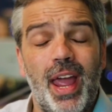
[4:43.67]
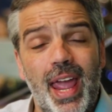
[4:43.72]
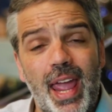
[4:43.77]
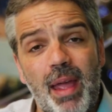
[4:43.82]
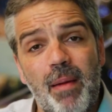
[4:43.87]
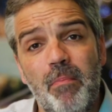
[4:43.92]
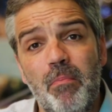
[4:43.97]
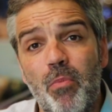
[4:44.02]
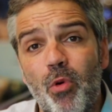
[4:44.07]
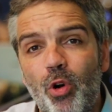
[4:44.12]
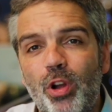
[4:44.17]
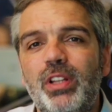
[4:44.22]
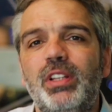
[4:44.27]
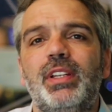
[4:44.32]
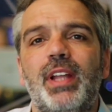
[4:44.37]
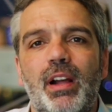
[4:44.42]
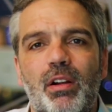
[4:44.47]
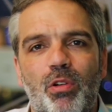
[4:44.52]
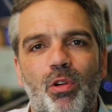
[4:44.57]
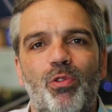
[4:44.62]
É
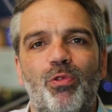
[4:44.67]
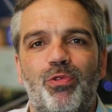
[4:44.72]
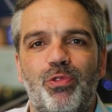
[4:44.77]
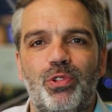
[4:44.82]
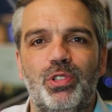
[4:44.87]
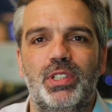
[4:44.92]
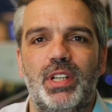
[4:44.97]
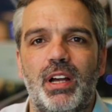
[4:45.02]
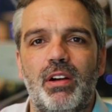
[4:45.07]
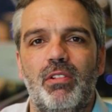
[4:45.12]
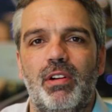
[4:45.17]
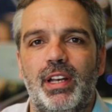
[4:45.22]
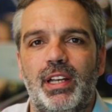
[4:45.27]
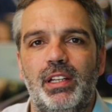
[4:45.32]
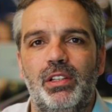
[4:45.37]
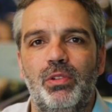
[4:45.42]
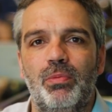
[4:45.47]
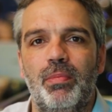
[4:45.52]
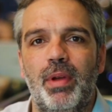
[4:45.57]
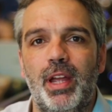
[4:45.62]
muita confusão
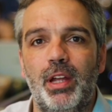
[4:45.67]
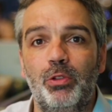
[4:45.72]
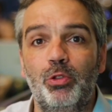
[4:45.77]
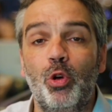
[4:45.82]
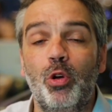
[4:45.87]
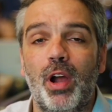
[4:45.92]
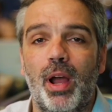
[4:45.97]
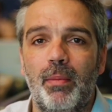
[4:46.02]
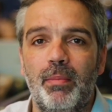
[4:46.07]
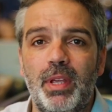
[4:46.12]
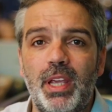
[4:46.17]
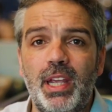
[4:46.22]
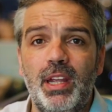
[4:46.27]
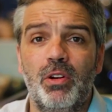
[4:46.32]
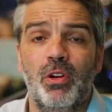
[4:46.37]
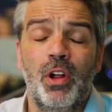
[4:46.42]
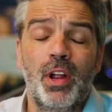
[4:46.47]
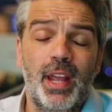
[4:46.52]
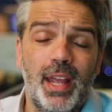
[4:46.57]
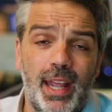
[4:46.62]
ali no meio do
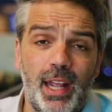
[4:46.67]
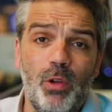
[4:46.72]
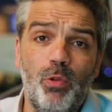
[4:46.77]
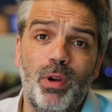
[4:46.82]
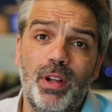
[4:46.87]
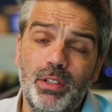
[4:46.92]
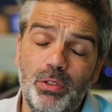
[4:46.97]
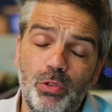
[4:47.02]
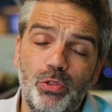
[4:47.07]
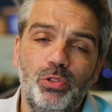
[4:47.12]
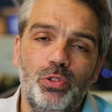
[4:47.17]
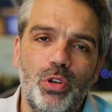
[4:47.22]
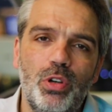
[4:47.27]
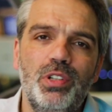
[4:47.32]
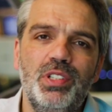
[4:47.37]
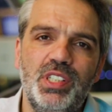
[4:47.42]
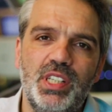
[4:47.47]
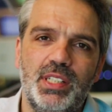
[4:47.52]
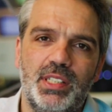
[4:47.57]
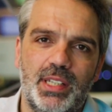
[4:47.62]
caminho, enquanto
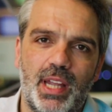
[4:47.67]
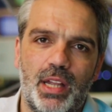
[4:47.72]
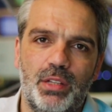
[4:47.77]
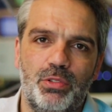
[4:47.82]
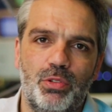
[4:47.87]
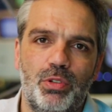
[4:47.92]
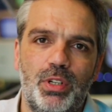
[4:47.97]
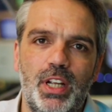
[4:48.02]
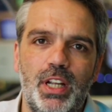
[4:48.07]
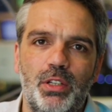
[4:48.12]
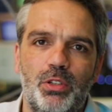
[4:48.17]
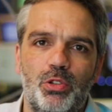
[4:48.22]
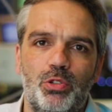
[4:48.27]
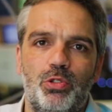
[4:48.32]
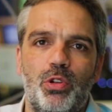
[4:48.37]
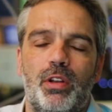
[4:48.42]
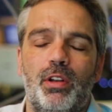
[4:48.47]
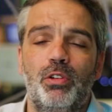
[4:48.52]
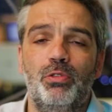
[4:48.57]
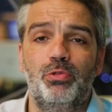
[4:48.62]
nos Estados Unidos
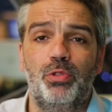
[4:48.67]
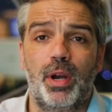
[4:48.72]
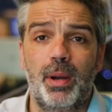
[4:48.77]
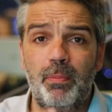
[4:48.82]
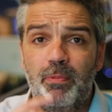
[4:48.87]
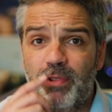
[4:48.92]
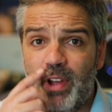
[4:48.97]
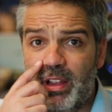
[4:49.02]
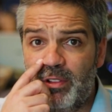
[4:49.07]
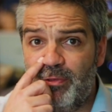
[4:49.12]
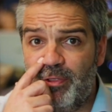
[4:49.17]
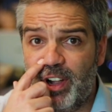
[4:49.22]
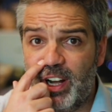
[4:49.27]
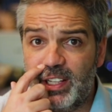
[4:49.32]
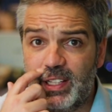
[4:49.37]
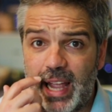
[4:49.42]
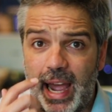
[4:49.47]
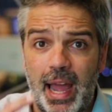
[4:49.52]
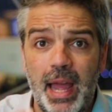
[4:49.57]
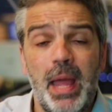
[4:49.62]
Donald Trump vai
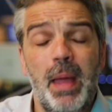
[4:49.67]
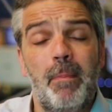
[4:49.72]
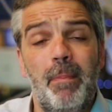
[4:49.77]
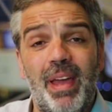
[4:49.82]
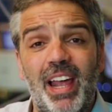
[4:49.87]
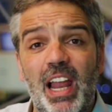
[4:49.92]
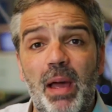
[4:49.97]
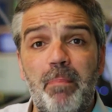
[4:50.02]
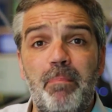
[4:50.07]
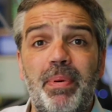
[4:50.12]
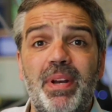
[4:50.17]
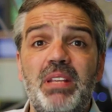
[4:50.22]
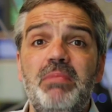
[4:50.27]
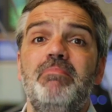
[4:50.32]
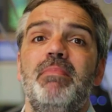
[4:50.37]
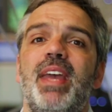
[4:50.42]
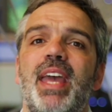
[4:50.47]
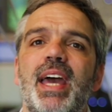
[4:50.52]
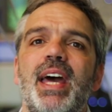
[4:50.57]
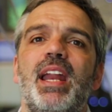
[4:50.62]
enfrentar pela
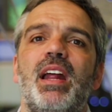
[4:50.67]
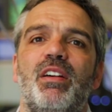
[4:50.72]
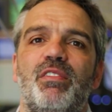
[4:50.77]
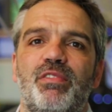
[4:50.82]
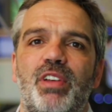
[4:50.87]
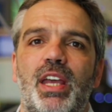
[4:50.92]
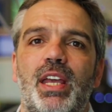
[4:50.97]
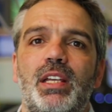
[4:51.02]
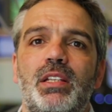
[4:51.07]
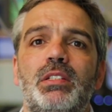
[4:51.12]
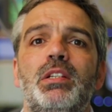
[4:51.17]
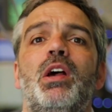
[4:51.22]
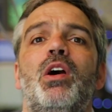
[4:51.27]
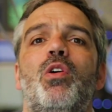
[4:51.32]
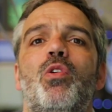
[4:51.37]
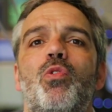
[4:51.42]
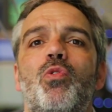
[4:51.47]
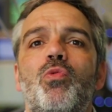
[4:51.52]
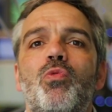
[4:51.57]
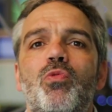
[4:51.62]
primeira vez
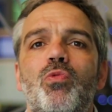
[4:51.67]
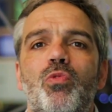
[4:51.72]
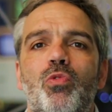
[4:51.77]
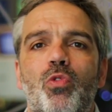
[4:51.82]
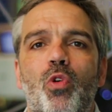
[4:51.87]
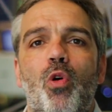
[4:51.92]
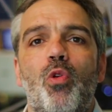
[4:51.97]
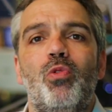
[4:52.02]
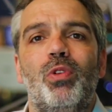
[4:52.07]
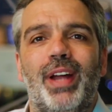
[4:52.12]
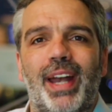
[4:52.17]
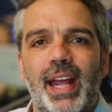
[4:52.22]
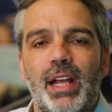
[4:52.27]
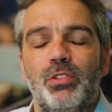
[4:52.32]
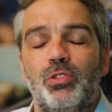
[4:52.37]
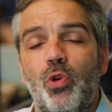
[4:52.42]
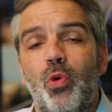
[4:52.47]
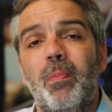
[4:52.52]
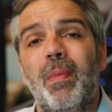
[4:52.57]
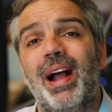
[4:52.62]
um
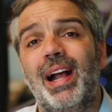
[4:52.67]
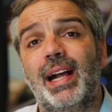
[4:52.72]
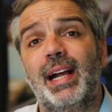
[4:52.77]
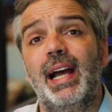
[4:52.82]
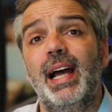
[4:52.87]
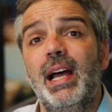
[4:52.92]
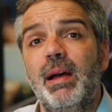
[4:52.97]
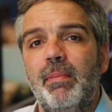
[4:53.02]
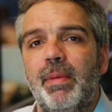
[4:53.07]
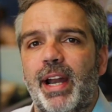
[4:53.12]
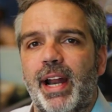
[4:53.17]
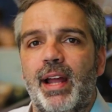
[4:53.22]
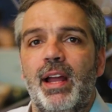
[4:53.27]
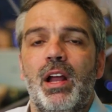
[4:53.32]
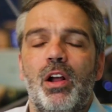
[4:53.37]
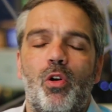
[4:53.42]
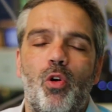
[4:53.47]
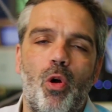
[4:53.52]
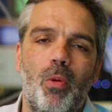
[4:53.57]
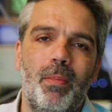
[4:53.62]
Congresso ou uma
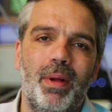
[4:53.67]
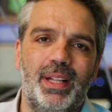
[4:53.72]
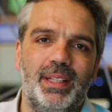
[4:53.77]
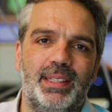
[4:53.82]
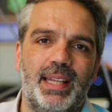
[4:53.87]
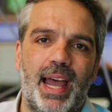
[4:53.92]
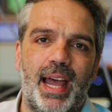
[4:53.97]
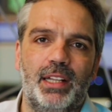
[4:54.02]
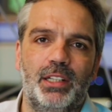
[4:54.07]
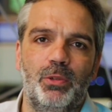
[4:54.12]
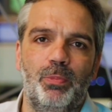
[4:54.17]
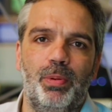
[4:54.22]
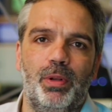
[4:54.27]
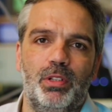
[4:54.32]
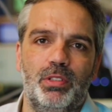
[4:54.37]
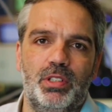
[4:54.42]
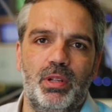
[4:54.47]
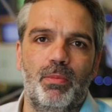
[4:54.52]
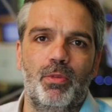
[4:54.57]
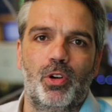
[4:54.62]
Câmara comandado
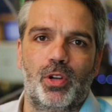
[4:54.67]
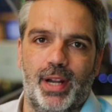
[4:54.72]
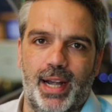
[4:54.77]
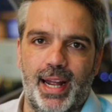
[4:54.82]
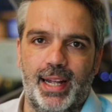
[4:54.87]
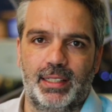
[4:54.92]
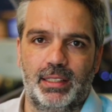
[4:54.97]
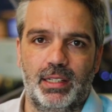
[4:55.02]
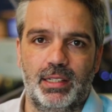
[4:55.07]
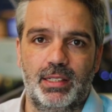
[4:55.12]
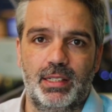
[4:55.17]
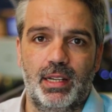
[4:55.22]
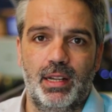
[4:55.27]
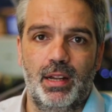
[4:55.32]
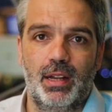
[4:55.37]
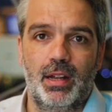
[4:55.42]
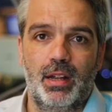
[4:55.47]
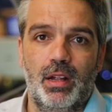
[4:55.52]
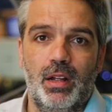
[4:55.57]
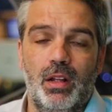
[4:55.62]
pelos democratas
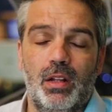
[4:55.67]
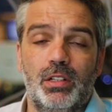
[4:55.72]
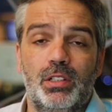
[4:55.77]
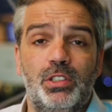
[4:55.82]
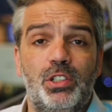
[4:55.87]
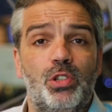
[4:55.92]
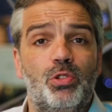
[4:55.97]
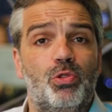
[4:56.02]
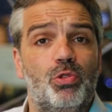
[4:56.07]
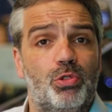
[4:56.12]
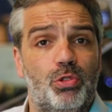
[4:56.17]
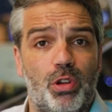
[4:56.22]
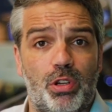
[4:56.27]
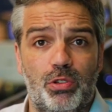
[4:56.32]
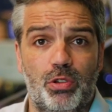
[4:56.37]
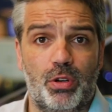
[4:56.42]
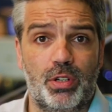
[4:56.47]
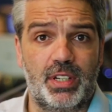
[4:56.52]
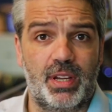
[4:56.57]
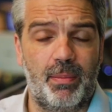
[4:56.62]

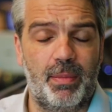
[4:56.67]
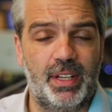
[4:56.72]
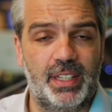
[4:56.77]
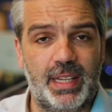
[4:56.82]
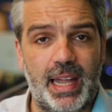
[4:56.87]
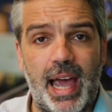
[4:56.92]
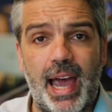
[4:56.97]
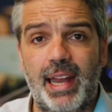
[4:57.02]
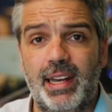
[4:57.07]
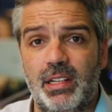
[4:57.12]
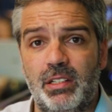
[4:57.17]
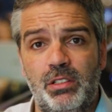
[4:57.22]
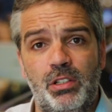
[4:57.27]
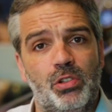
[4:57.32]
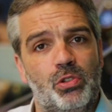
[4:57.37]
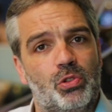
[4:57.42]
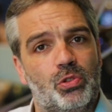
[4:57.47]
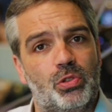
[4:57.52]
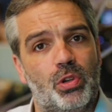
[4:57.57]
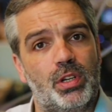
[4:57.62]
discussões orçamentárias,
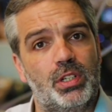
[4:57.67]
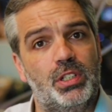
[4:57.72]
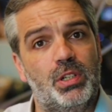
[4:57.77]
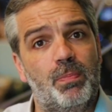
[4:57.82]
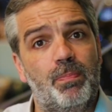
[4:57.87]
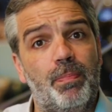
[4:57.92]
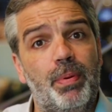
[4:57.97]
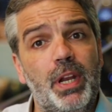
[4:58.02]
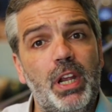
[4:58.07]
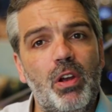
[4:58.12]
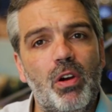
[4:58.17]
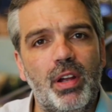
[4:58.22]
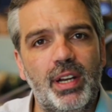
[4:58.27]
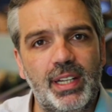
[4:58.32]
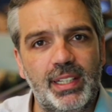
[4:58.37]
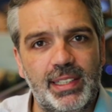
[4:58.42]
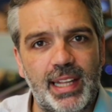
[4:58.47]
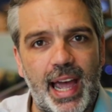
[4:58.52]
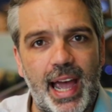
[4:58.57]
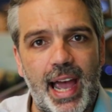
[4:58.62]
discussões de
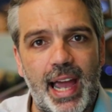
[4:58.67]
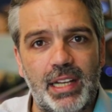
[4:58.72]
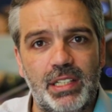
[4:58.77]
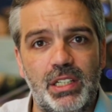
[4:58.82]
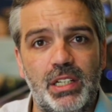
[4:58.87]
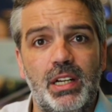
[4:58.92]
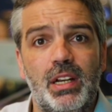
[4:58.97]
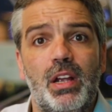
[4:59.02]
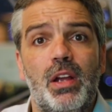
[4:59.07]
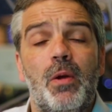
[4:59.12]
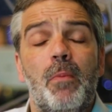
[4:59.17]
prioridade,